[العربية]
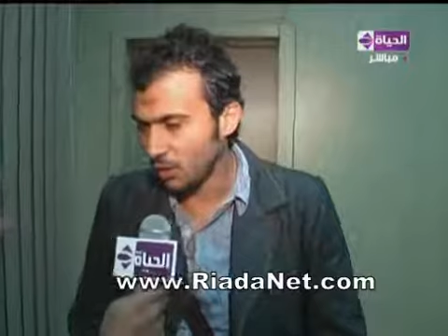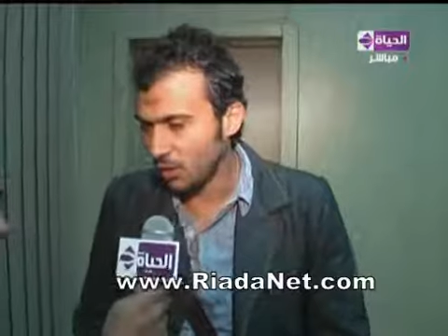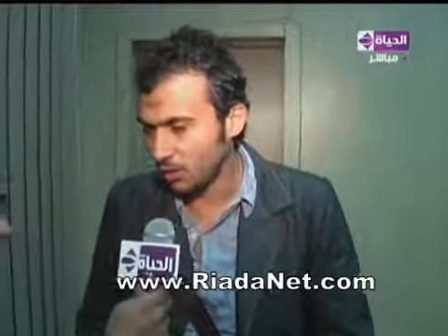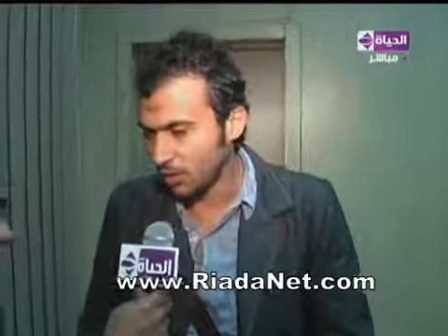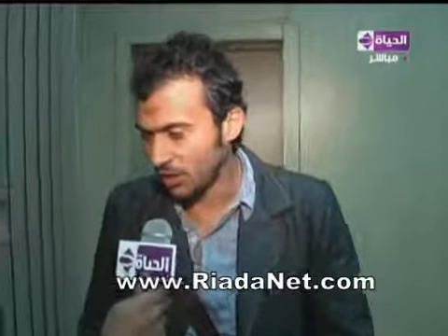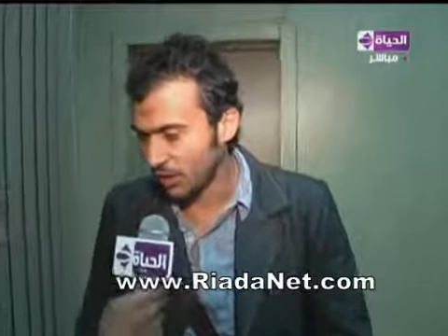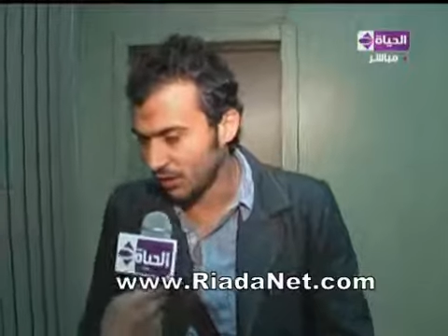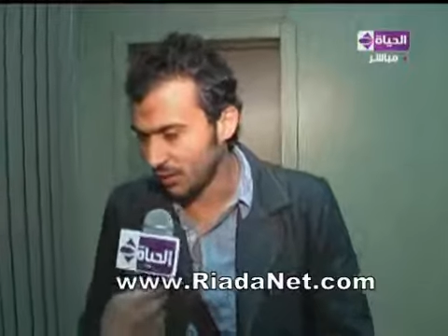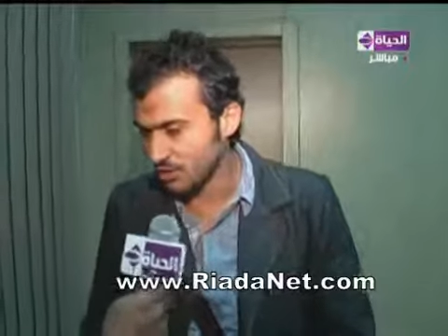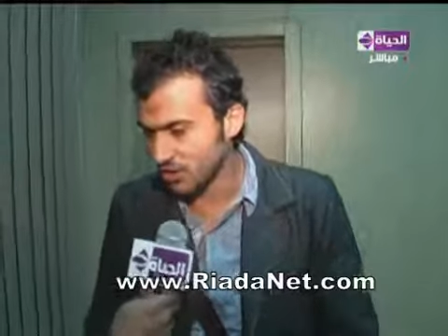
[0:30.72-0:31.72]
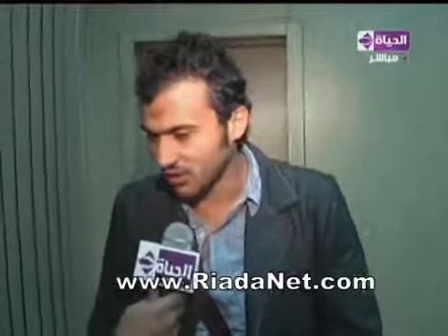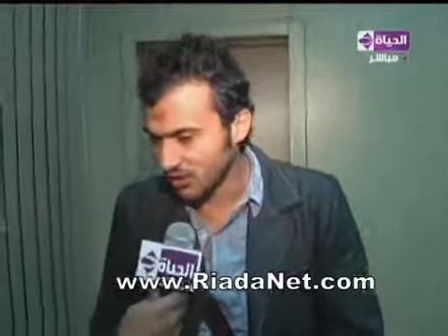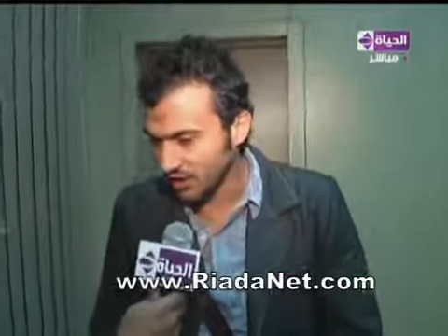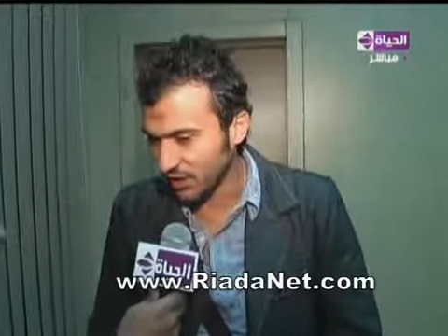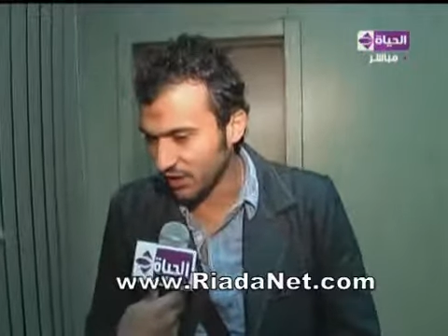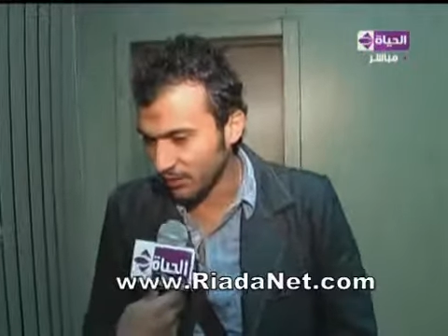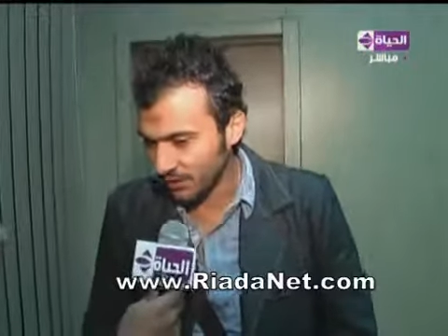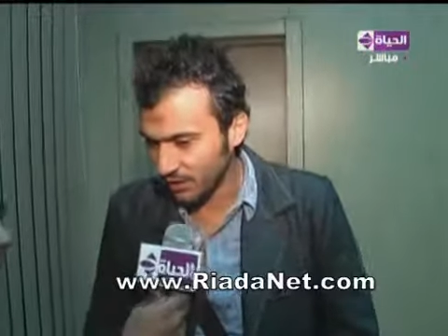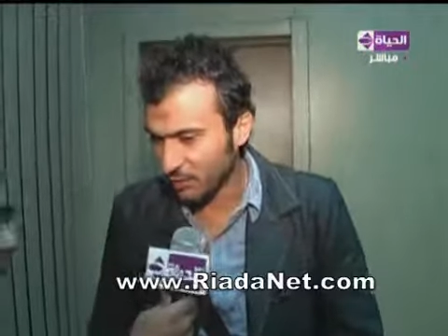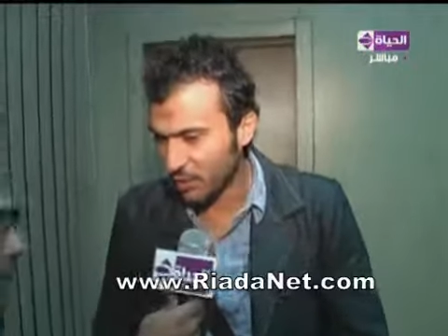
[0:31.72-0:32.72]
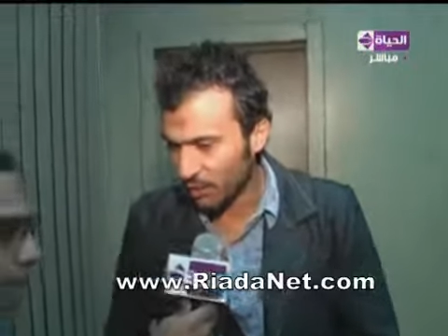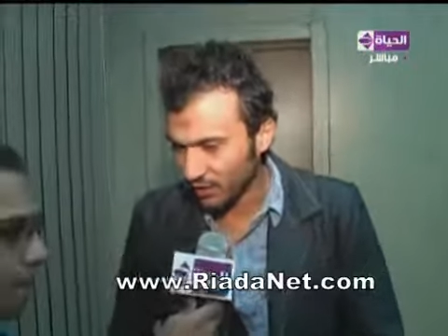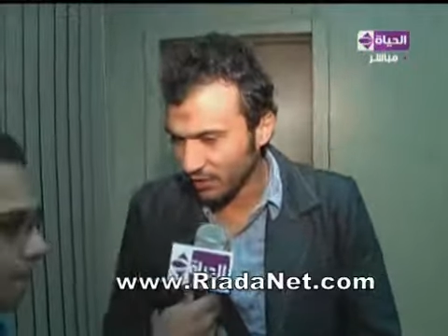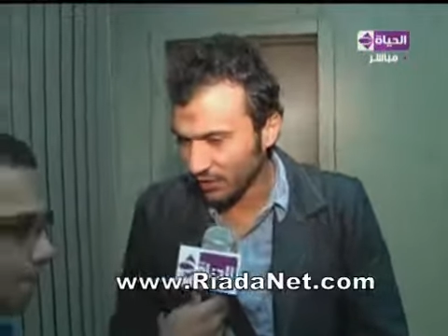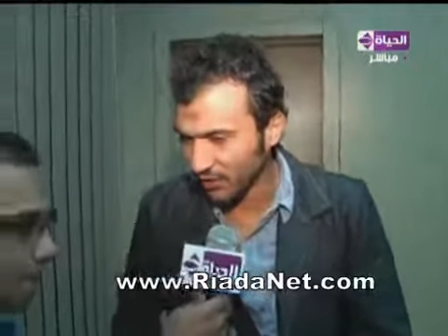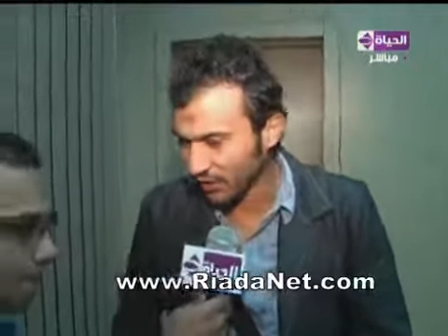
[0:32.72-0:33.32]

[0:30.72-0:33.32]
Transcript: وهو من الشخصيات اللي انا بحترمها وبقدرها